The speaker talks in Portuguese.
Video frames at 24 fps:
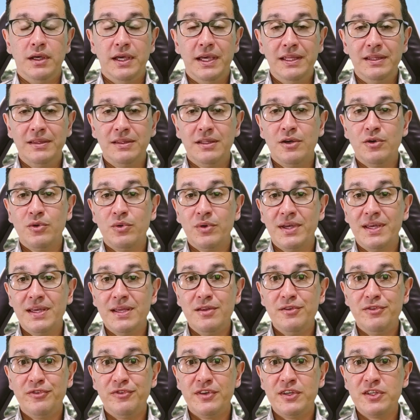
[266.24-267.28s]
Então,
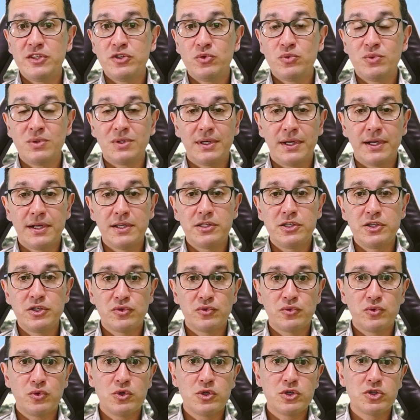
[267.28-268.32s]
ele fez um grande
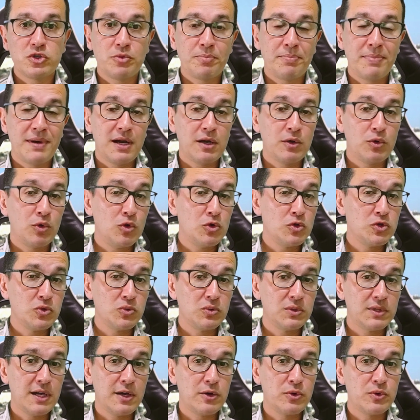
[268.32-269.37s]
esforço para
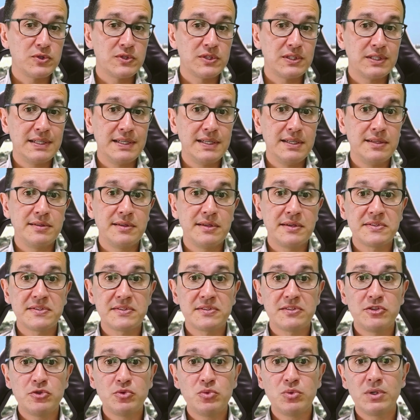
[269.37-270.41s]
consultar os
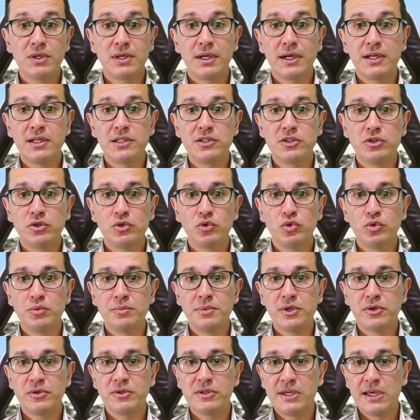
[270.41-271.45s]
líderes de um grande
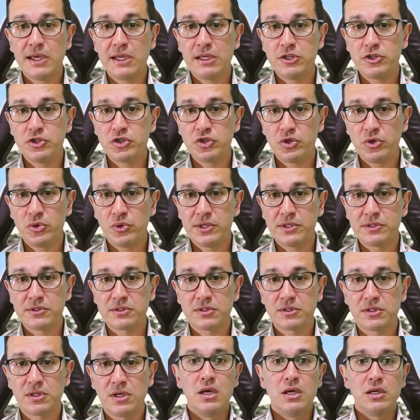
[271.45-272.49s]
número de
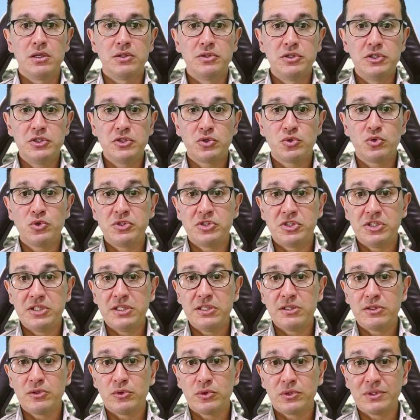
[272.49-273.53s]
religiões,
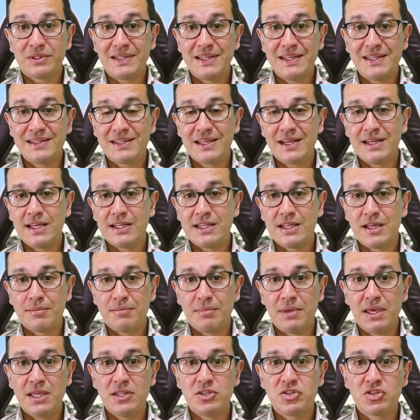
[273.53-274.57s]
discutindo
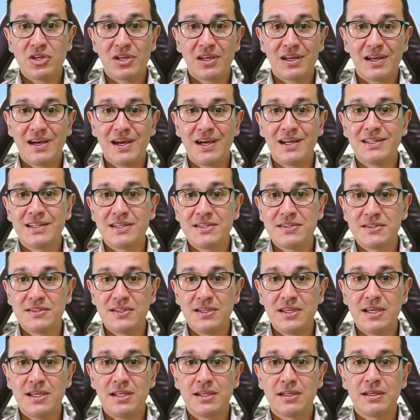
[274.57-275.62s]
detalhadamente cada
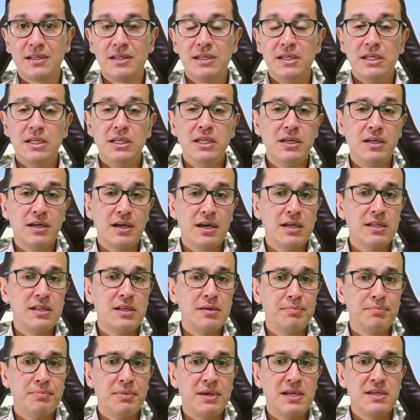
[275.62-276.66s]
cena e
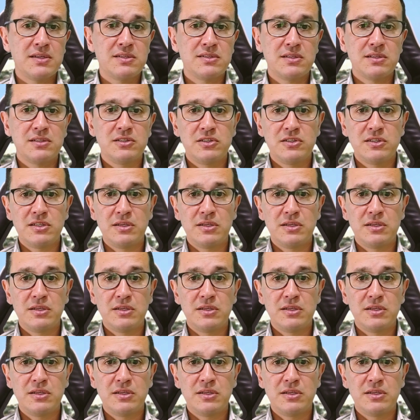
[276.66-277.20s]
cada peça de